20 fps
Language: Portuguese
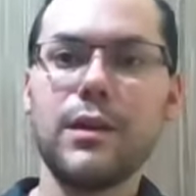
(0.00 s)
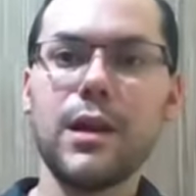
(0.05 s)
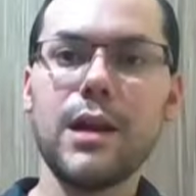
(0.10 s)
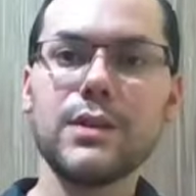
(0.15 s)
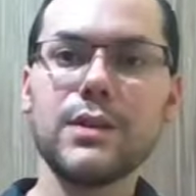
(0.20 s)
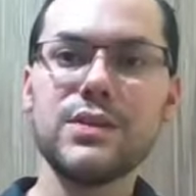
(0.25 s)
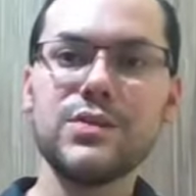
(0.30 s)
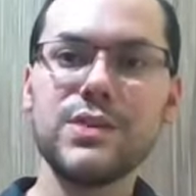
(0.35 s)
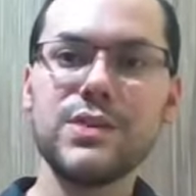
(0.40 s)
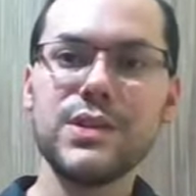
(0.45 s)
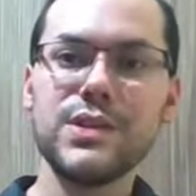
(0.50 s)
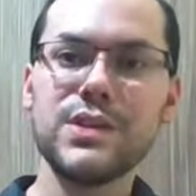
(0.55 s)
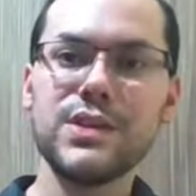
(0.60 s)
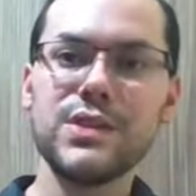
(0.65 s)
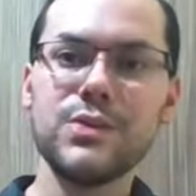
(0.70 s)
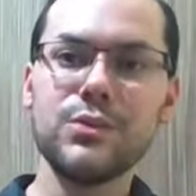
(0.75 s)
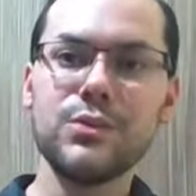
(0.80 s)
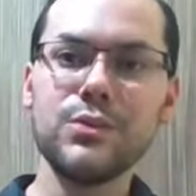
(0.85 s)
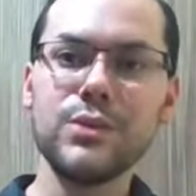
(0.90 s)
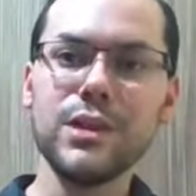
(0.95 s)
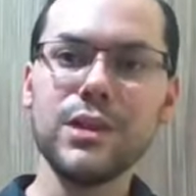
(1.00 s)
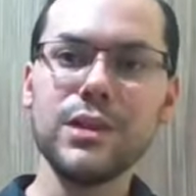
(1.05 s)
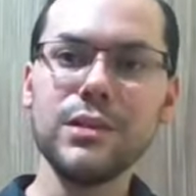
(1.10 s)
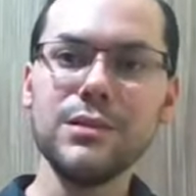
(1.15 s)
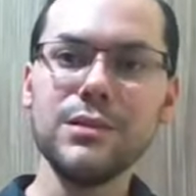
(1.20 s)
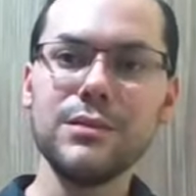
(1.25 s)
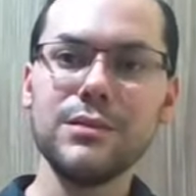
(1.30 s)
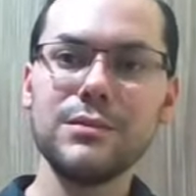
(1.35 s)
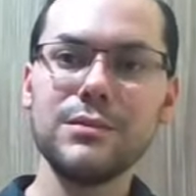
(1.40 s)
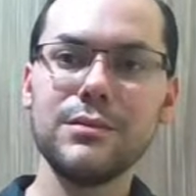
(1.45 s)
a
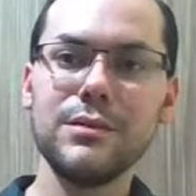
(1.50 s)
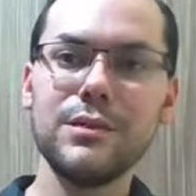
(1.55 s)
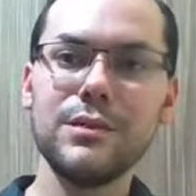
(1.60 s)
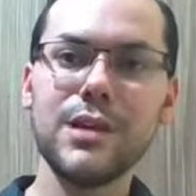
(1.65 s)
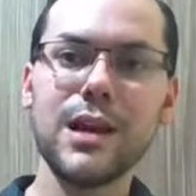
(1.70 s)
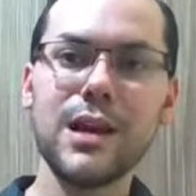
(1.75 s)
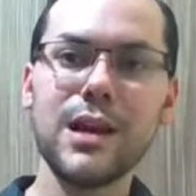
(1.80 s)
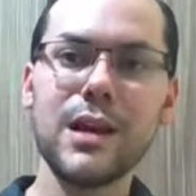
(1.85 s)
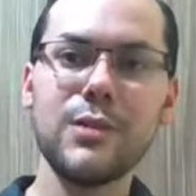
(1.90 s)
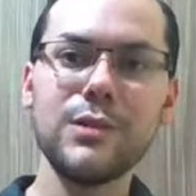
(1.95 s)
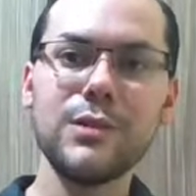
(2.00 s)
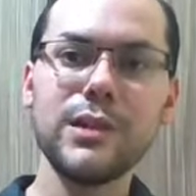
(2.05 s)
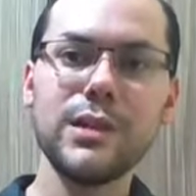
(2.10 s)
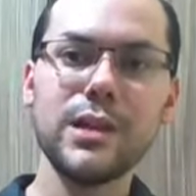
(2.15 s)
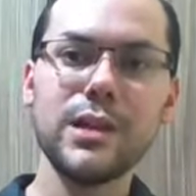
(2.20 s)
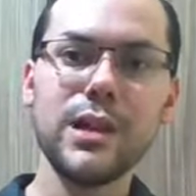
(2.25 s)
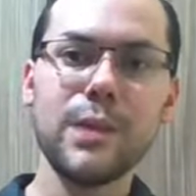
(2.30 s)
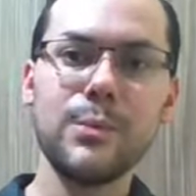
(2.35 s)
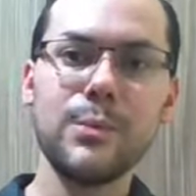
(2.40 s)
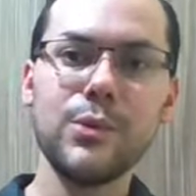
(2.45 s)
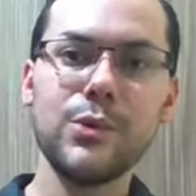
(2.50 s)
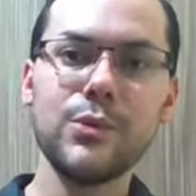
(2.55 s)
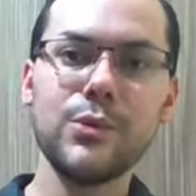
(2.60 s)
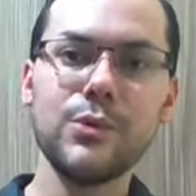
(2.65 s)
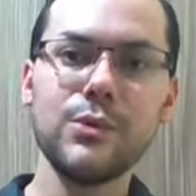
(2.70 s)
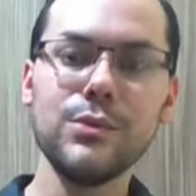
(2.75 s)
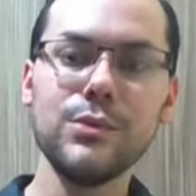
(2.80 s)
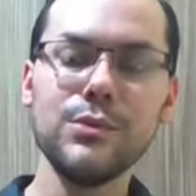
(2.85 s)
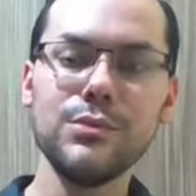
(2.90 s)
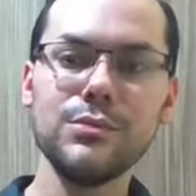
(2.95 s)
sucessora, da Carolina
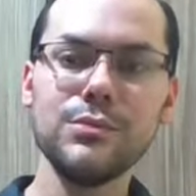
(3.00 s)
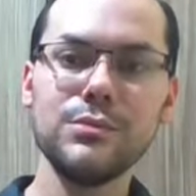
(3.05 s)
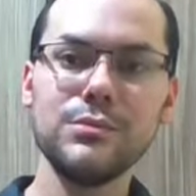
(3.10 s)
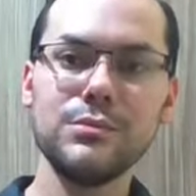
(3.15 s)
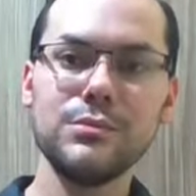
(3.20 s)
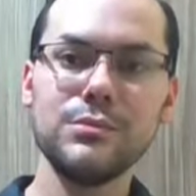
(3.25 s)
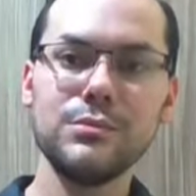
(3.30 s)
Nabuco.